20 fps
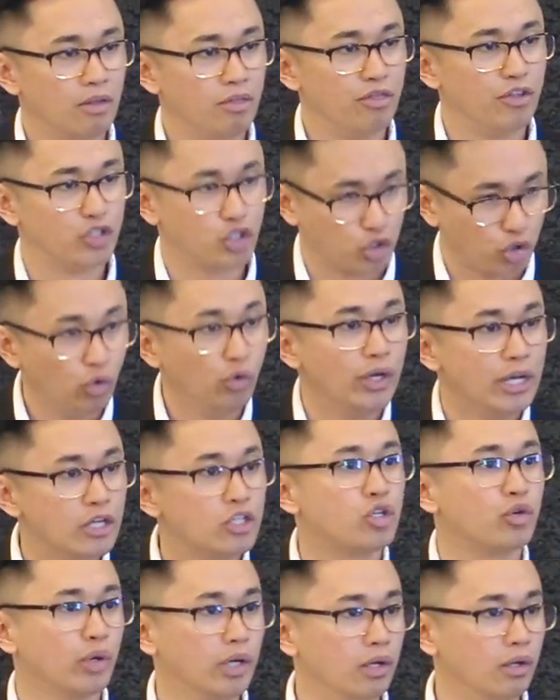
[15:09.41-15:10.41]
The true
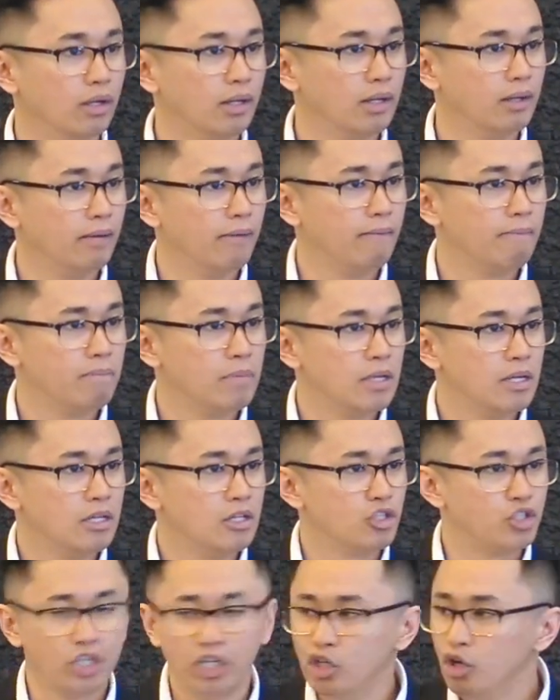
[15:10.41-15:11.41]
Israel.
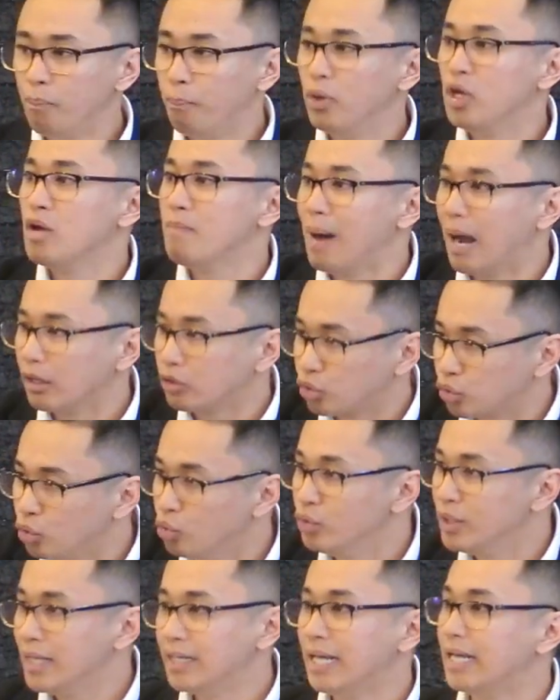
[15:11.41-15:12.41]
Sino po yung mga
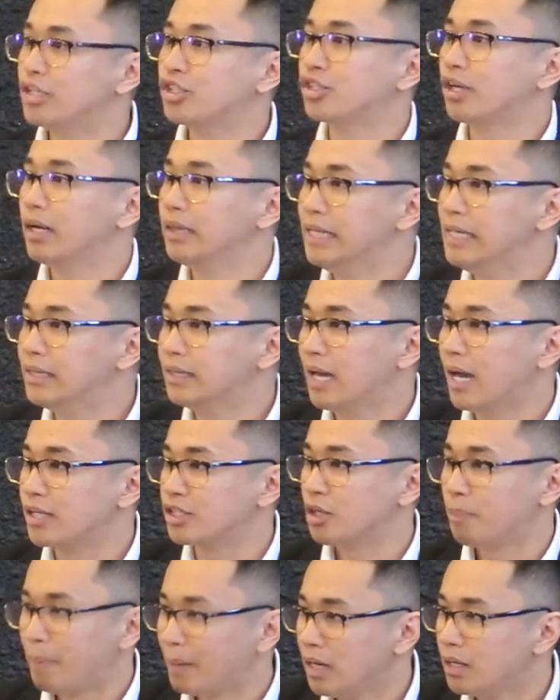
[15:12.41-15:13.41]
tunay na Israelita
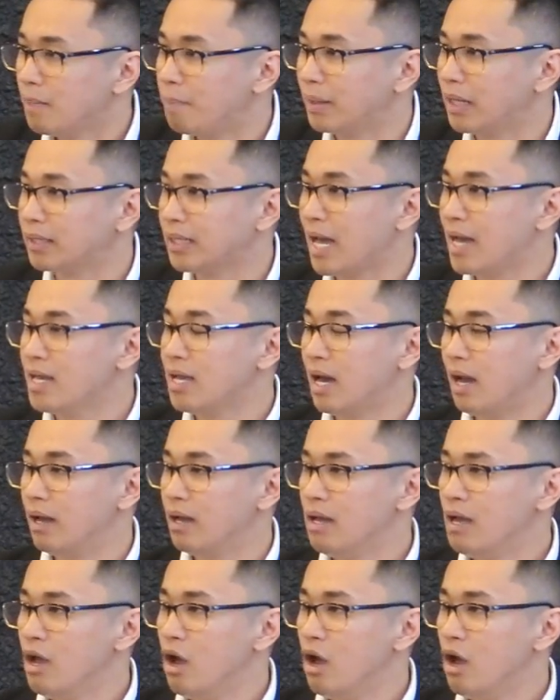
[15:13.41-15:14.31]
sa pananampalataya?